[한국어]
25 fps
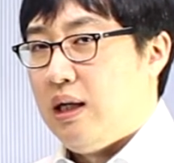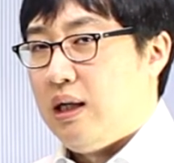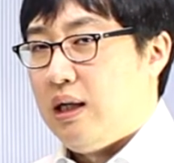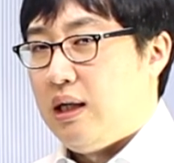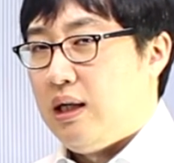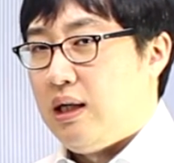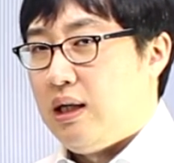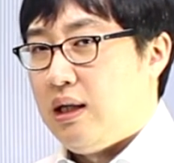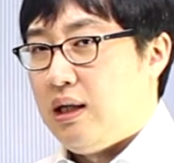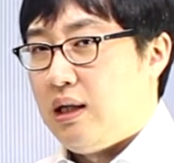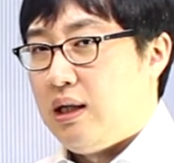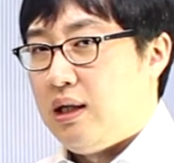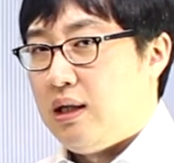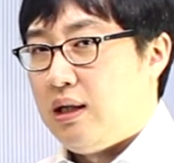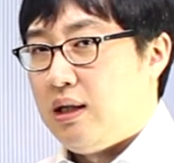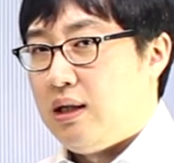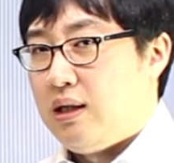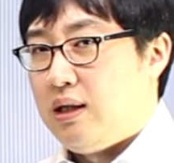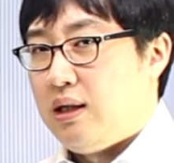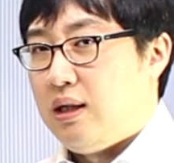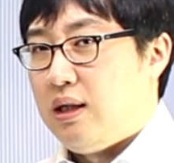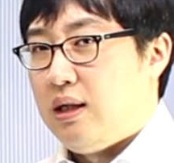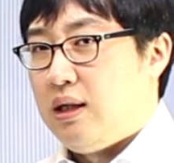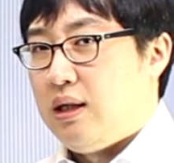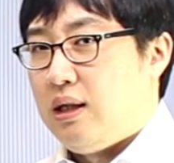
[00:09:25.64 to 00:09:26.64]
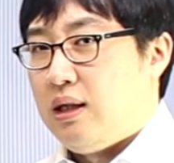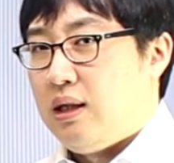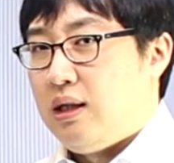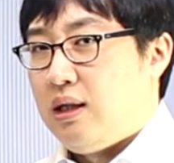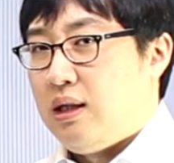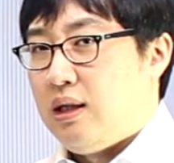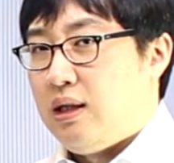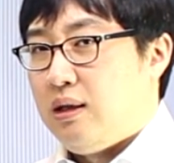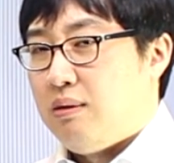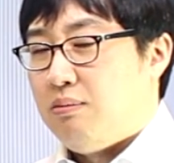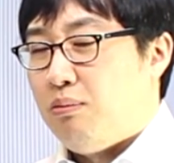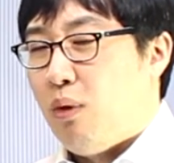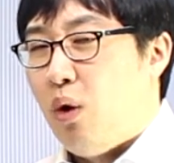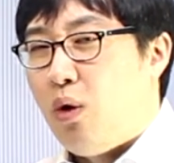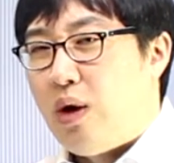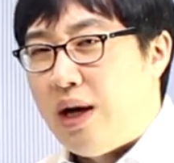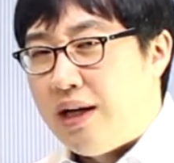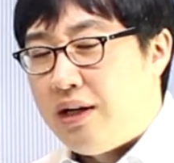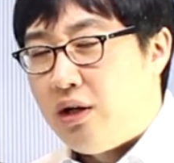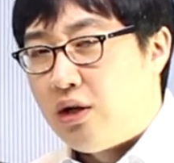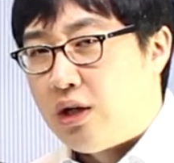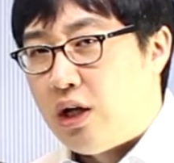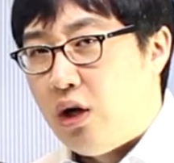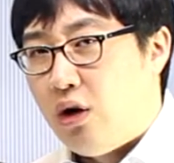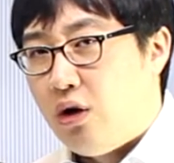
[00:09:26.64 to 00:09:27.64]
어, 뭐가
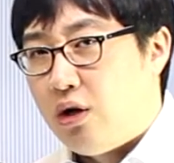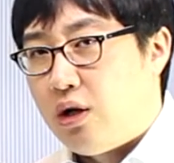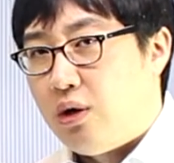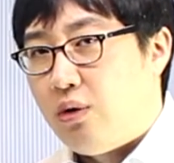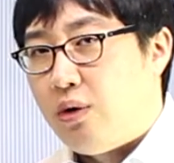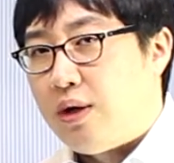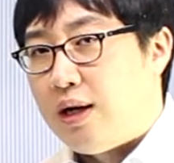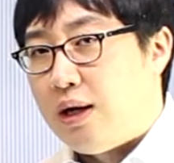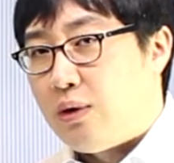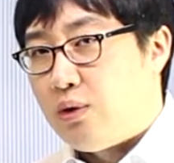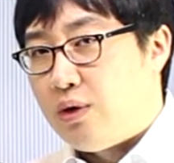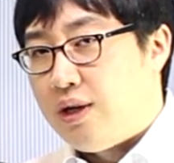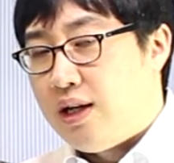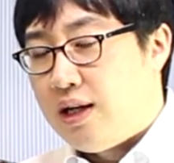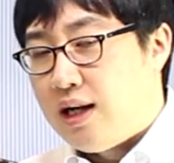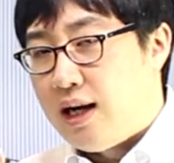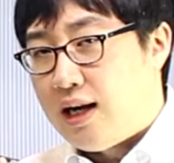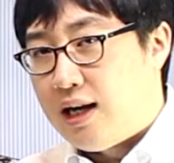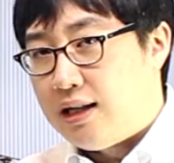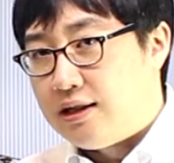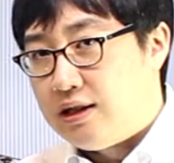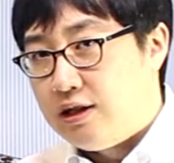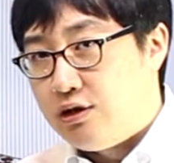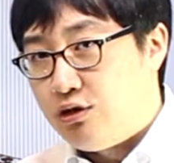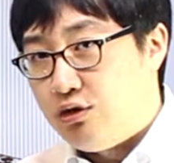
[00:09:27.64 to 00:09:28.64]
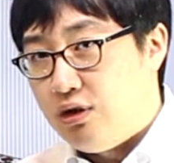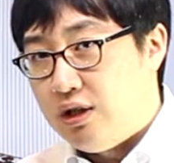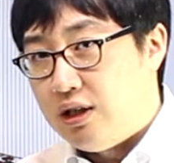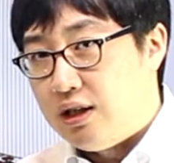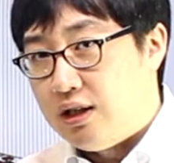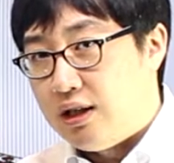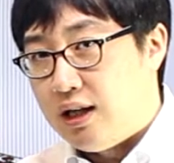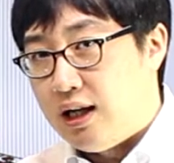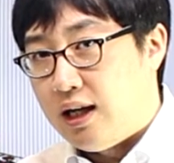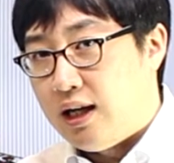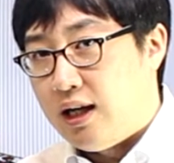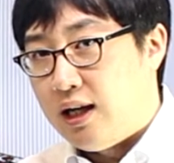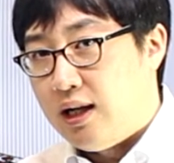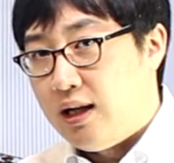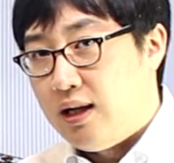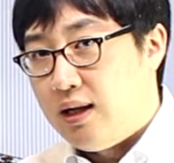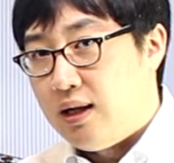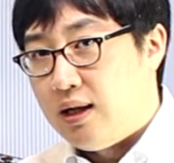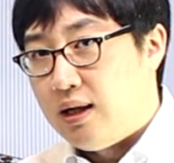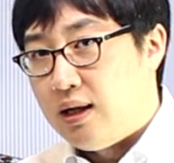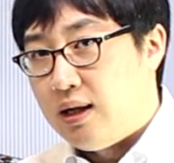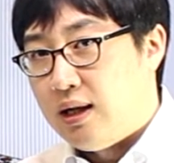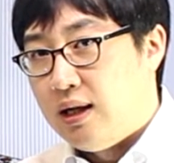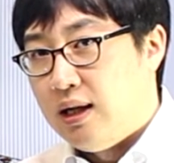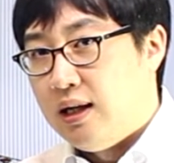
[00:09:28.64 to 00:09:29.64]
이렇게 어려워라고 생각하실 수 있는데
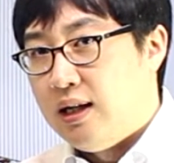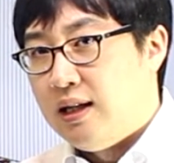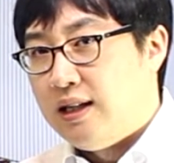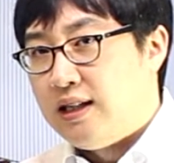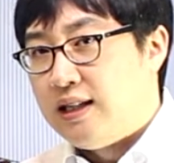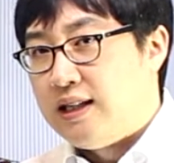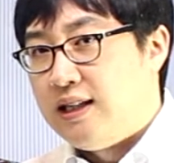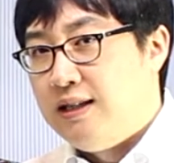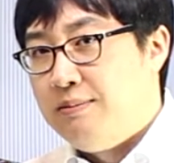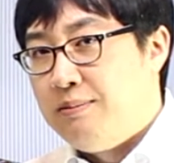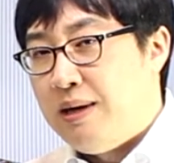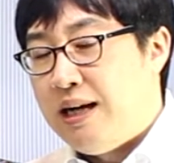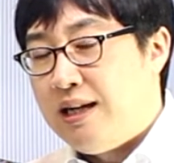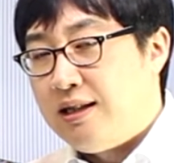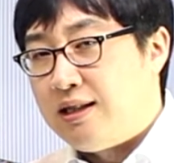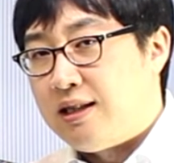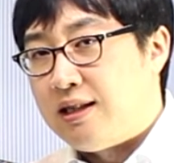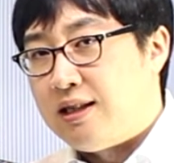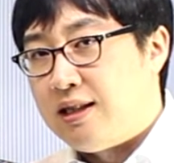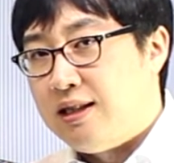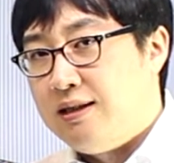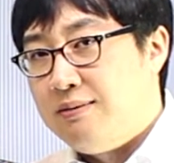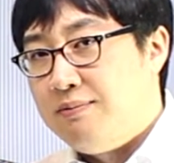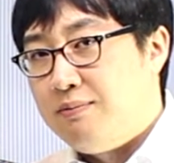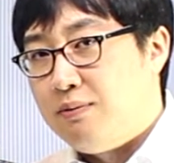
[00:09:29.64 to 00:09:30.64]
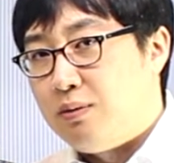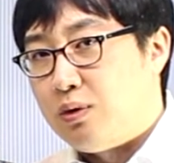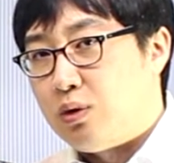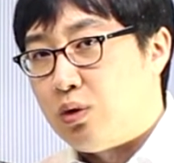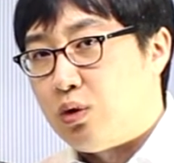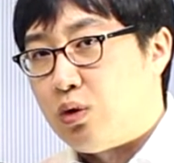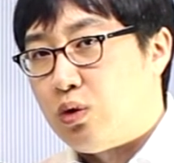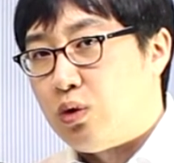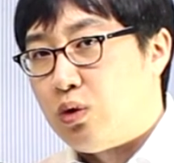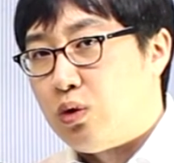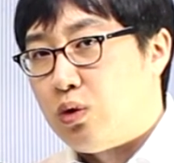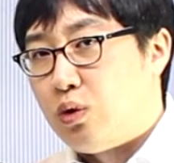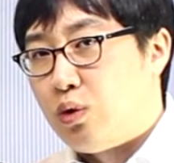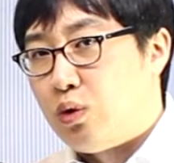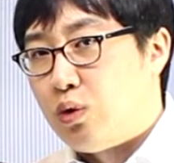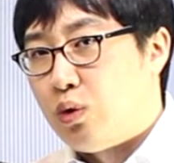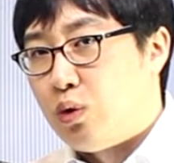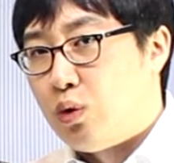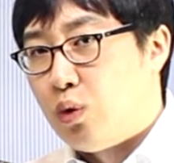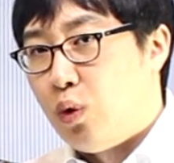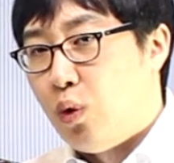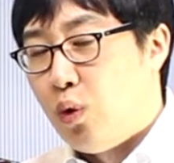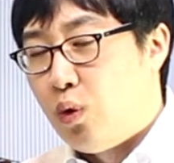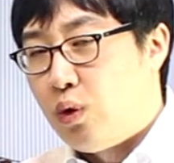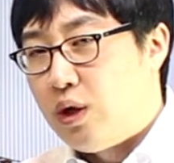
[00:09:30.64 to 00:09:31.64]
그만큼
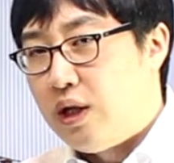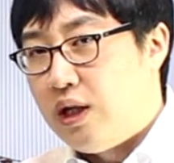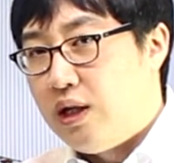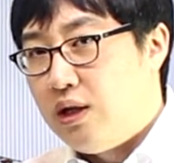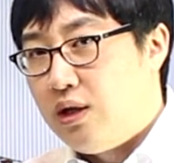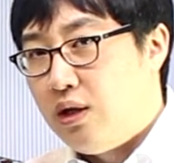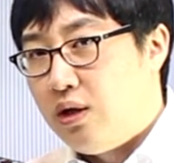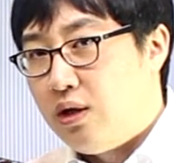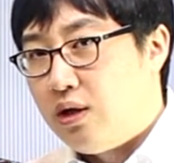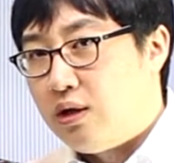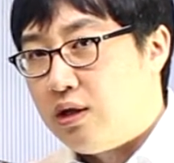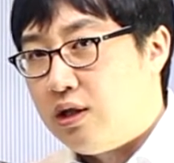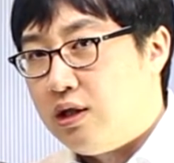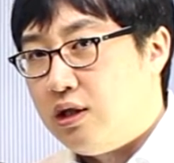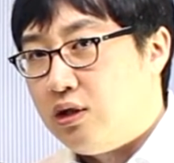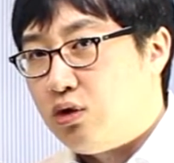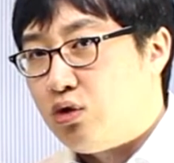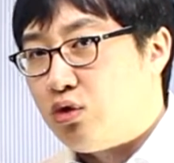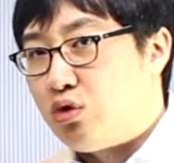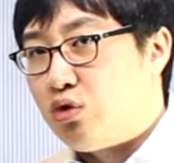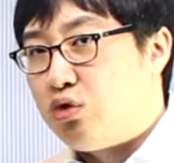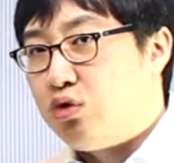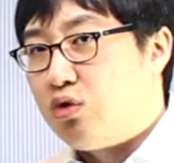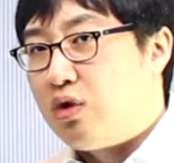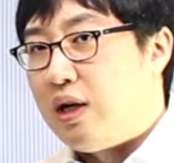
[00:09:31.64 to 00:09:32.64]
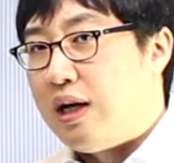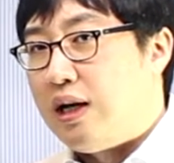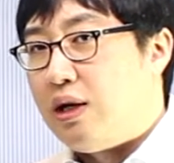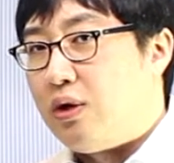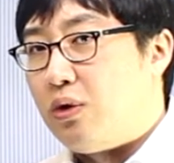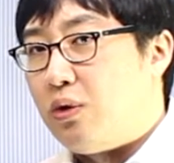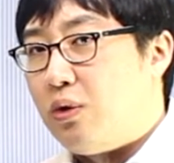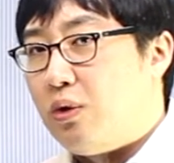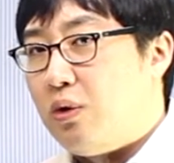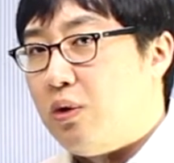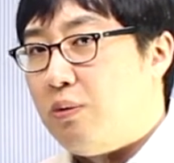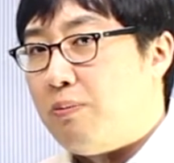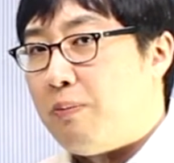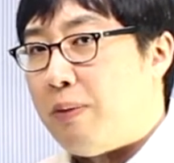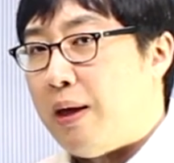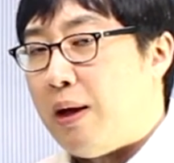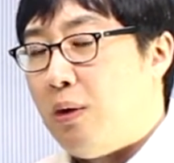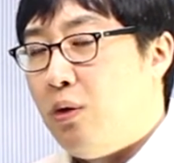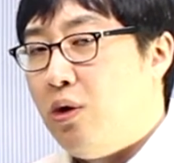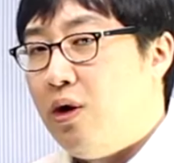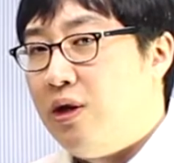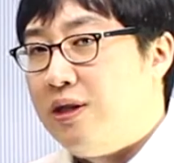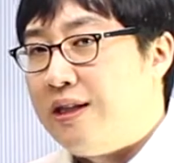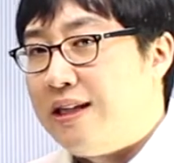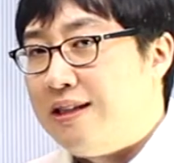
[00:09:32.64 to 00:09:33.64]
독일어를 추가로
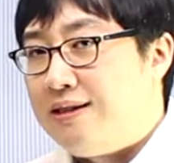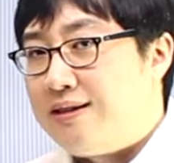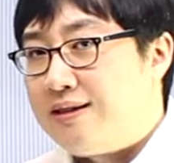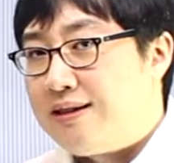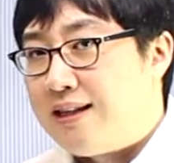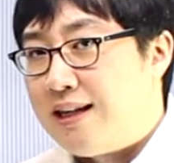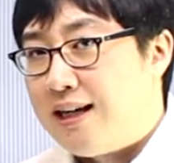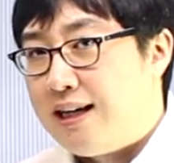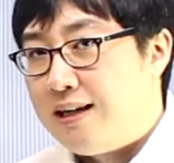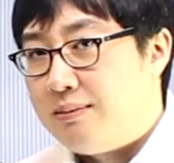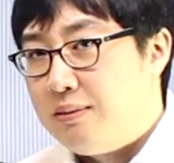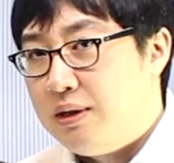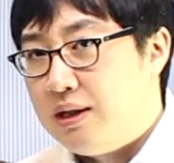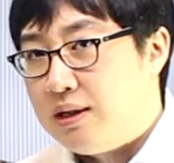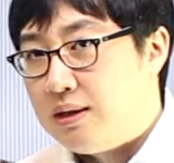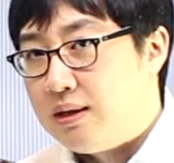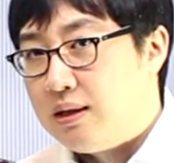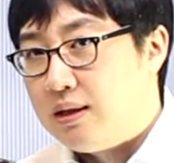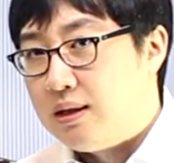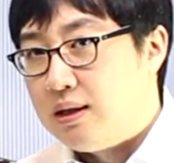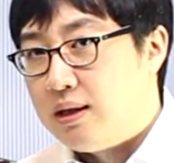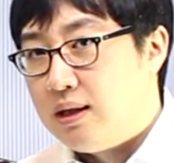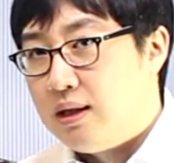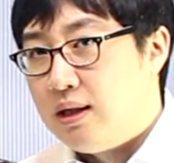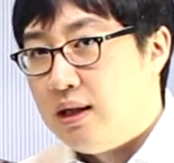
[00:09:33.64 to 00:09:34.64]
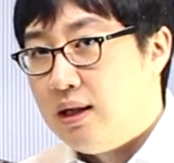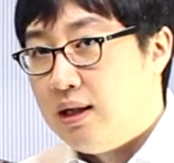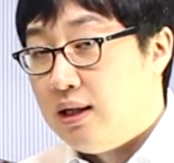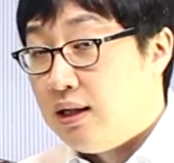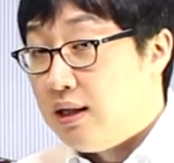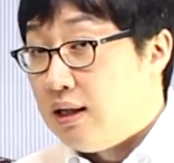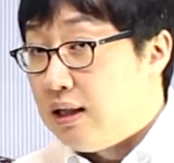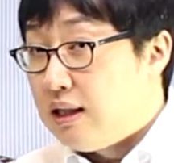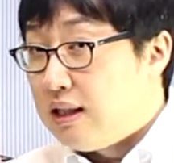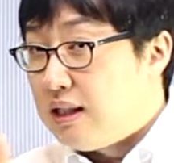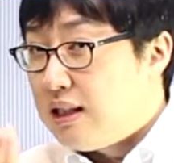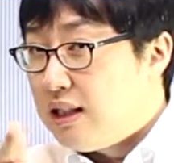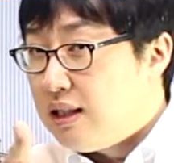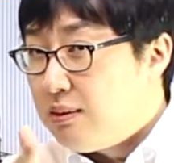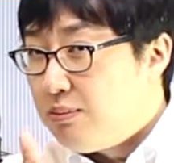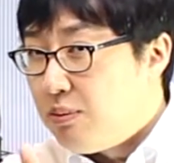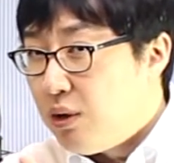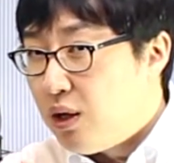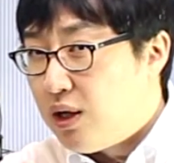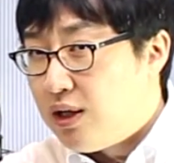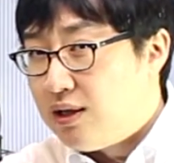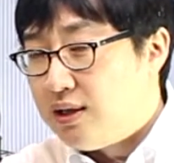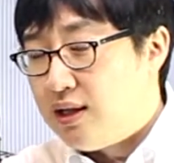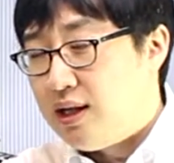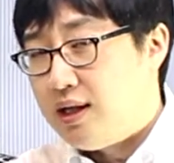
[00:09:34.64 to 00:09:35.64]
배워낸 사람은
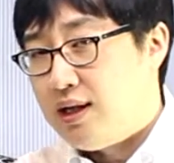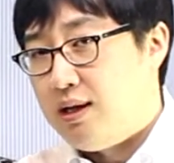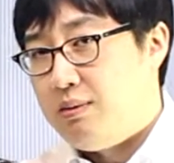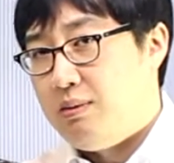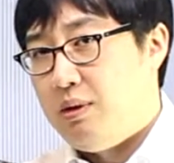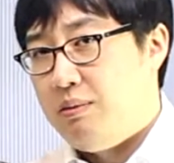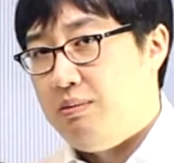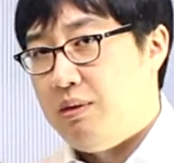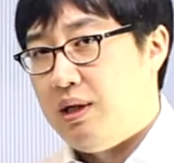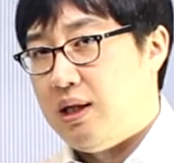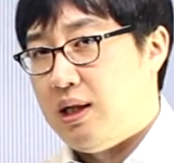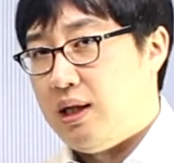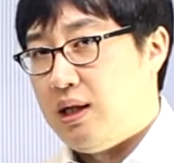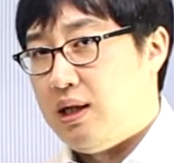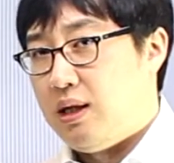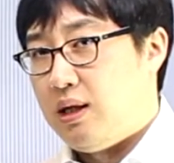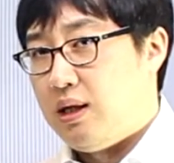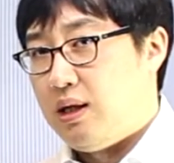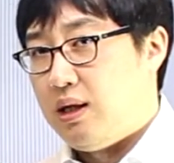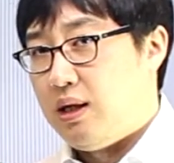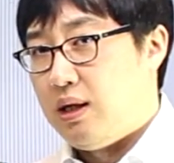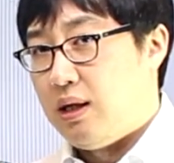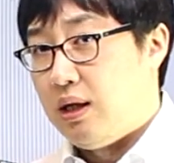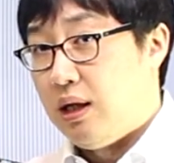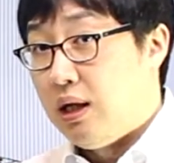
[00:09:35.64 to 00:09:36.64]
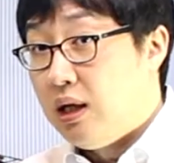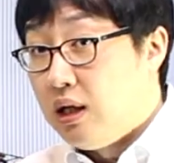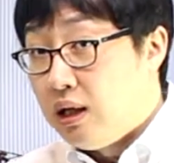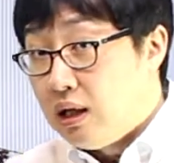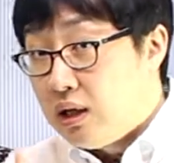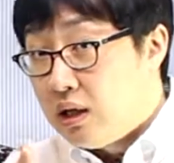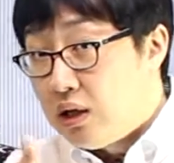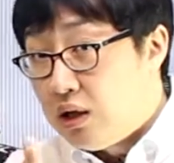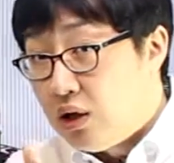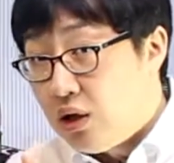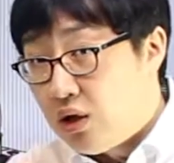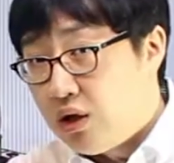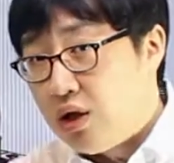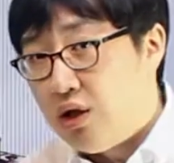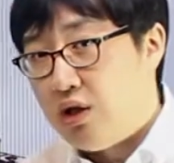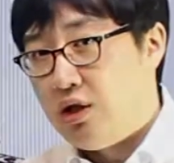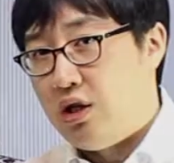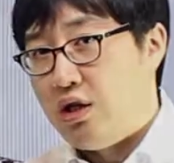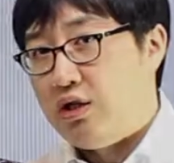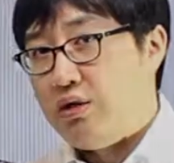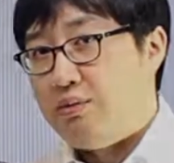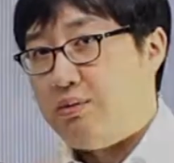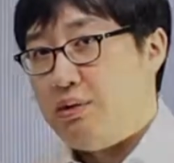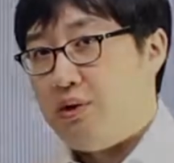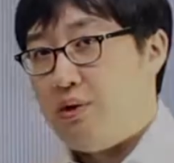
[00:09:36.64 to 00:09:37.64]
특별한 사람입니다. 그렇게
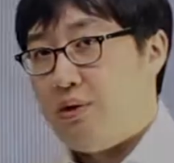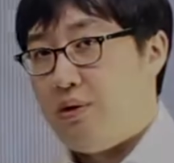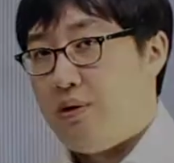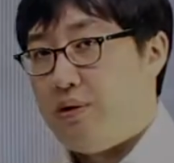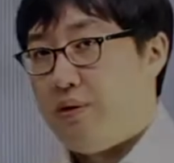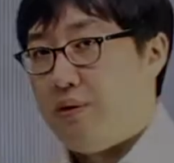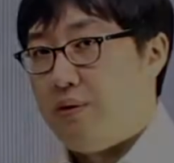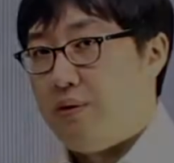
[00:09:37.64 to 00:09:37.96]
되십시오.